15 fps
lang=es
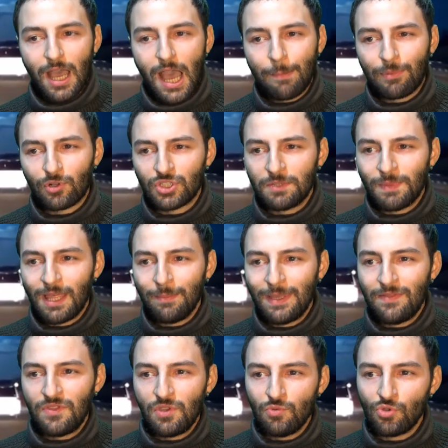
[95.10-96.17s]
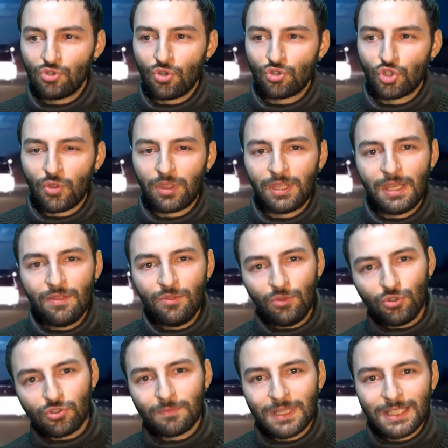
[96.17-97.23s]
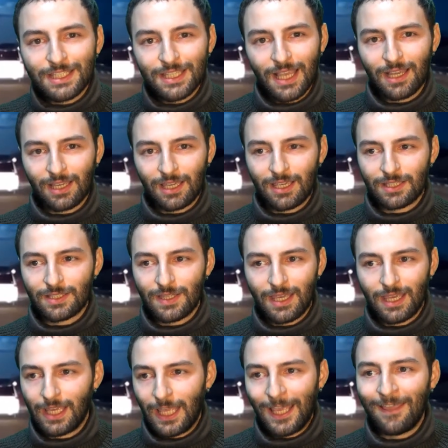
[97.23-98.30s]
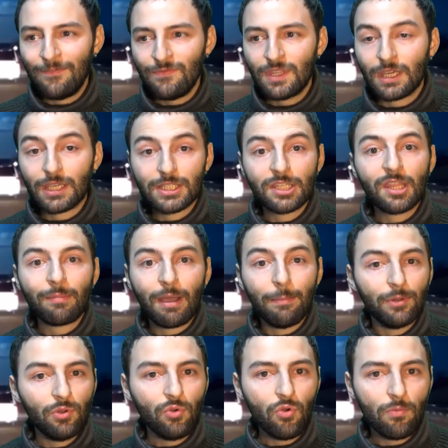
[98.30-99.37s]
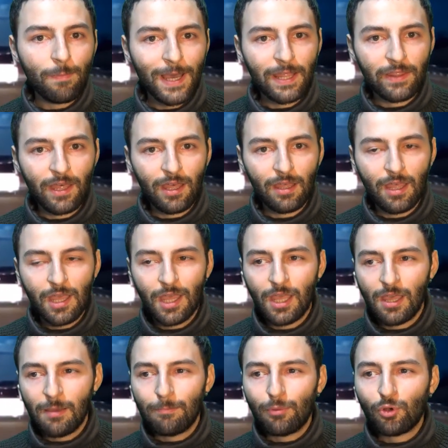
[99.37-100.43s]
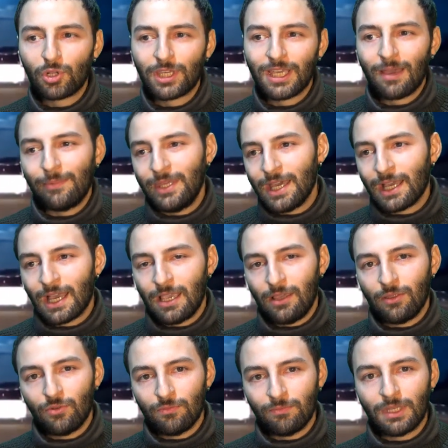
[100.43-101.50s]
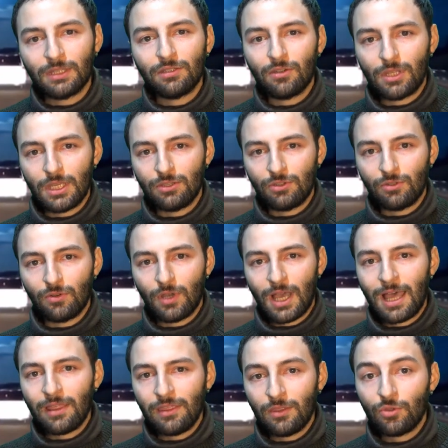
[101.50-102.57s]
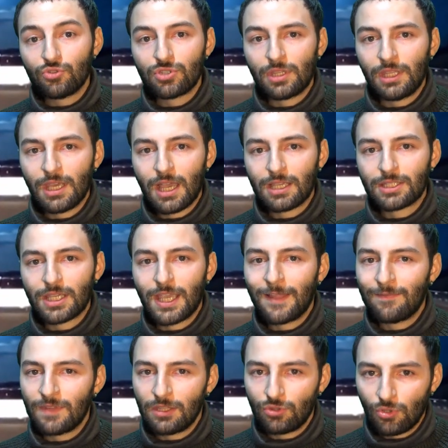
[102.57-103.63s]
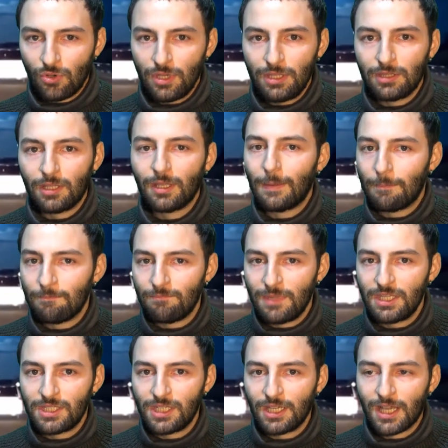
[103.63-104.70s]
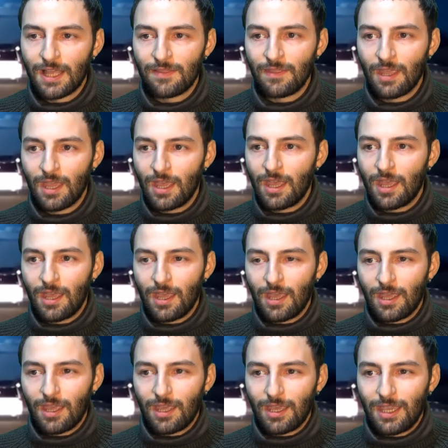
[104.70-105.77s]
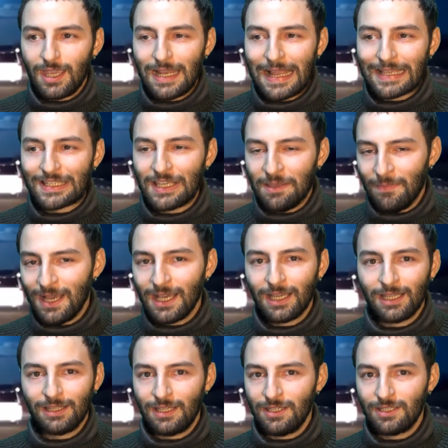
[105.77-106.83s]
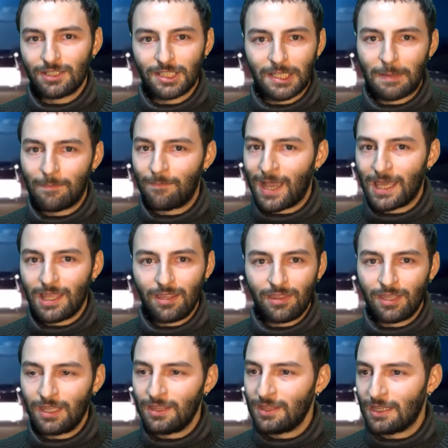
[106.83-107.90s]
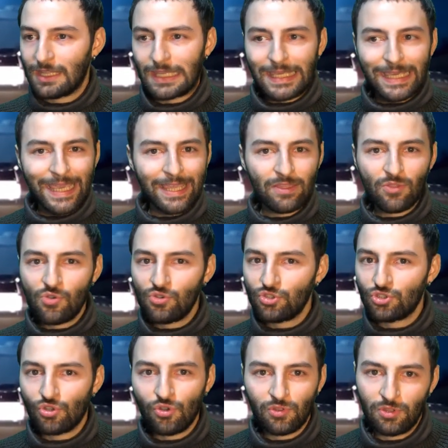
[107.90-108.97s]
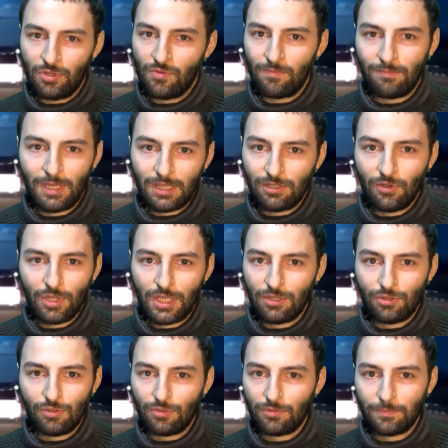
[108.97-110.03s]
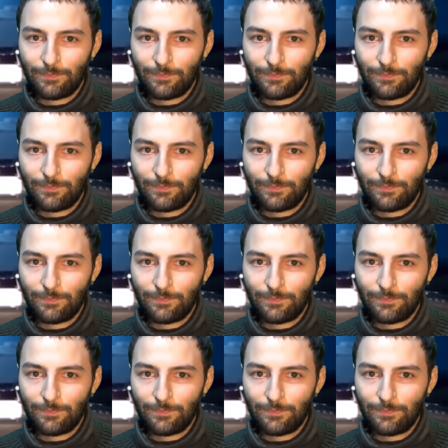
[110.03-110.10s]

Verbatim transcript: Aproximadamente unos 800 mensajes de gente que estaba preocupada porque había caído un meteorito hace dos días en Detroit, Michigan, y las imágenes parecen que no son de un meteorito.